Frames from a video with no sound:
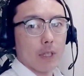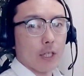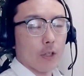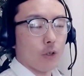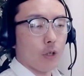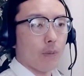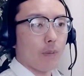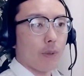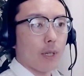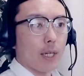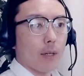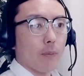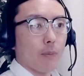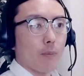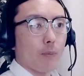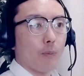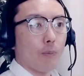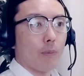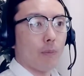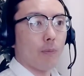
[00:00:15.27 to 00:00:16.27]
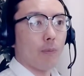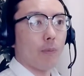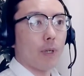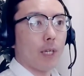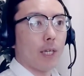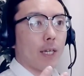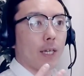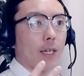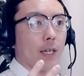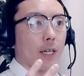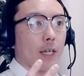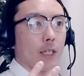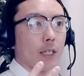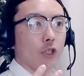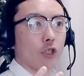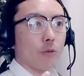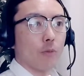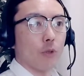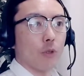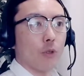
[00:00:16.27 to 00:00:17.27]
例えば、えー、
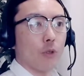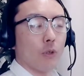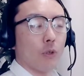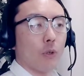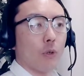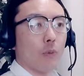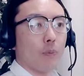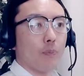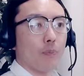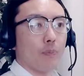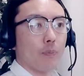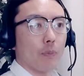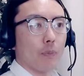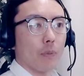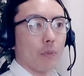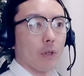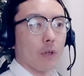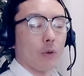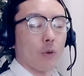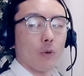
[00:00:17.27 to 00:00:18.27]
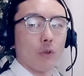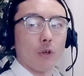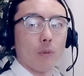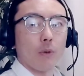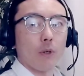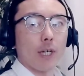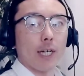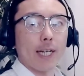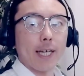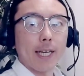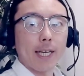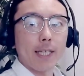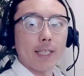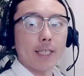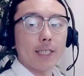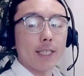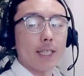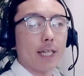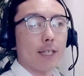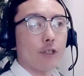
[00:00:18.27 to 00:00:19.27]
自分の子供が
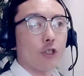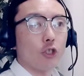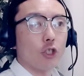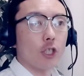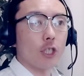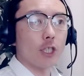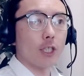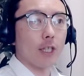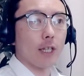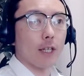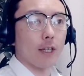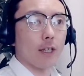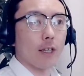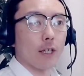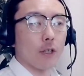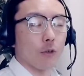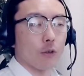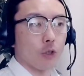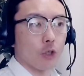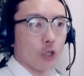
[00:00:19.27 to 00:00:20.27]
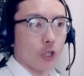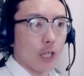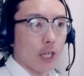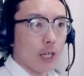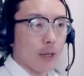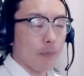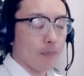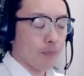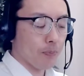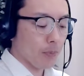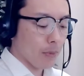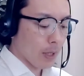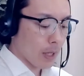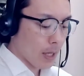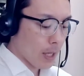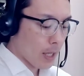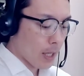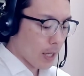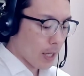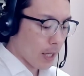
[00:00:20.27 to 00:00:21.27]
エイチエスシー だったとして、
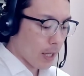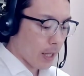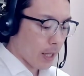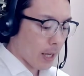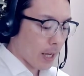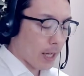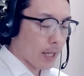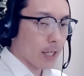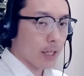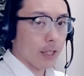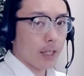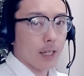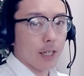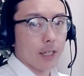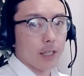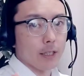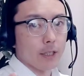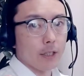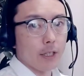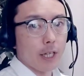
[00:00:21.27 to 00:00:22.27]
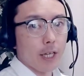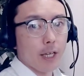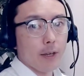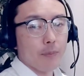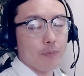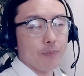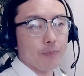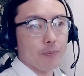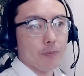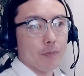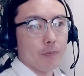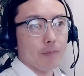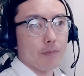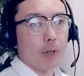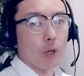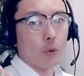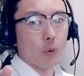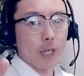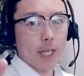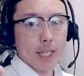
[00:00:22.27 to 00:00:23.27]
えー、あなたがですね、
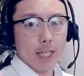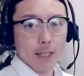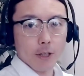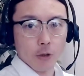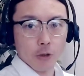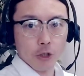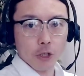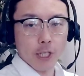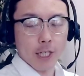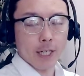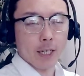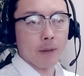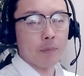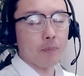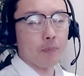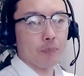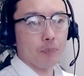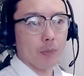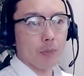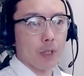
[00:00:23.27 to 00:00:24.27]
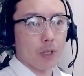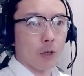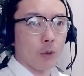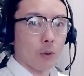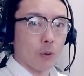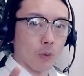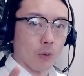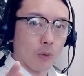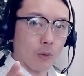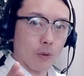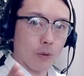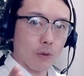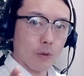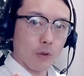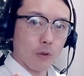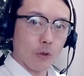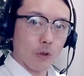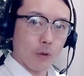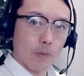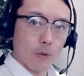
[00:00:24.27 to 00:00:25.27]
まあ、親だとしたら、えー、こ
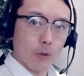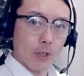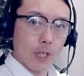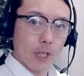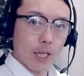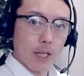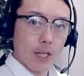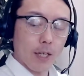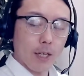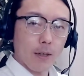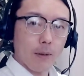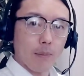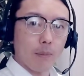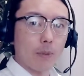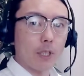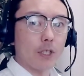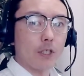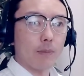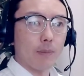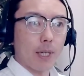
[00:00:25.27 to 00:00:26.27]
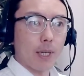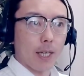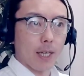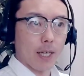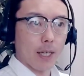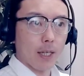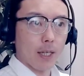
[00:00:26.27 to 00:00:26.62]
う子供をね見つめ